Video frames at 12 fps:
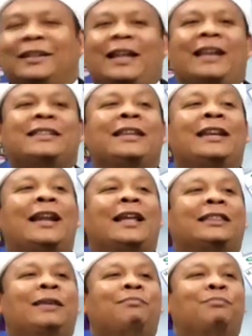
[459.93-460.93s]
Dari
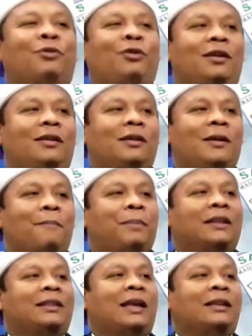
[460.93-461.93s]
sinilah timbul
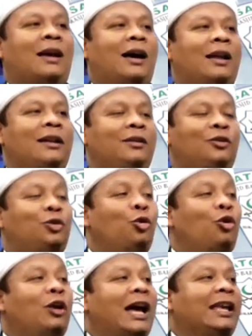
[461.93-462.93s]
pertanyaan
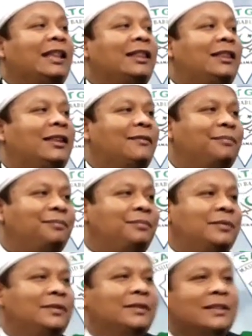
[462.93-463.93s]
turun ayat.
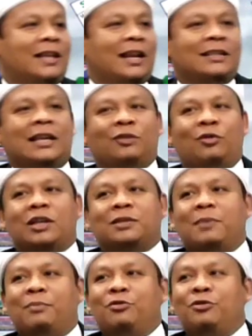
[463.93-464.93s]
Salah satu
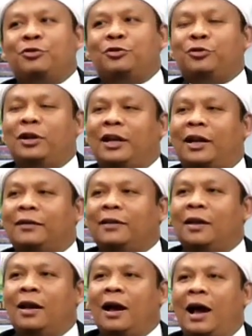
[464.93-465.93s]
asbabun nuzulnya.
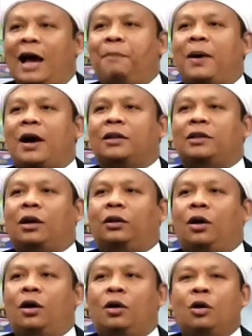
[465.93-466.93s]
Apa kata
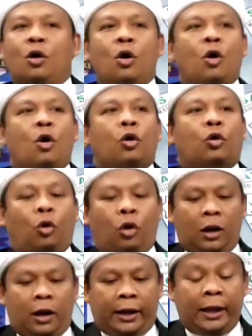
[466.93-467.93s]
Allah?
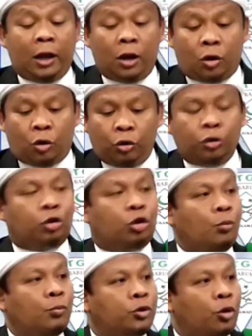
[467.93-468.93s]
Kul in
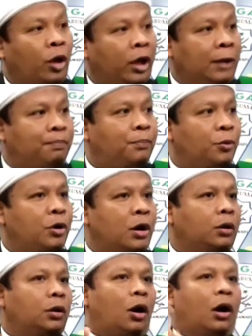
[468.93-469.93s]
kuntum
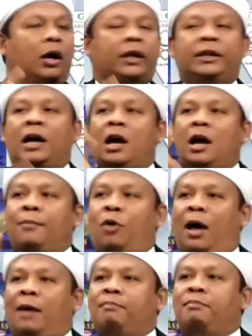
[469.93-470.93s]
tuhibbunallah. Ya
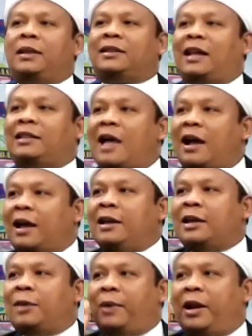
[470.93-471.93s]
Muhammad
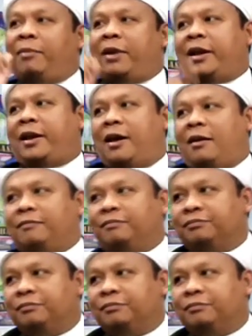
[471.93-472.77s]
katakan kepada mereka.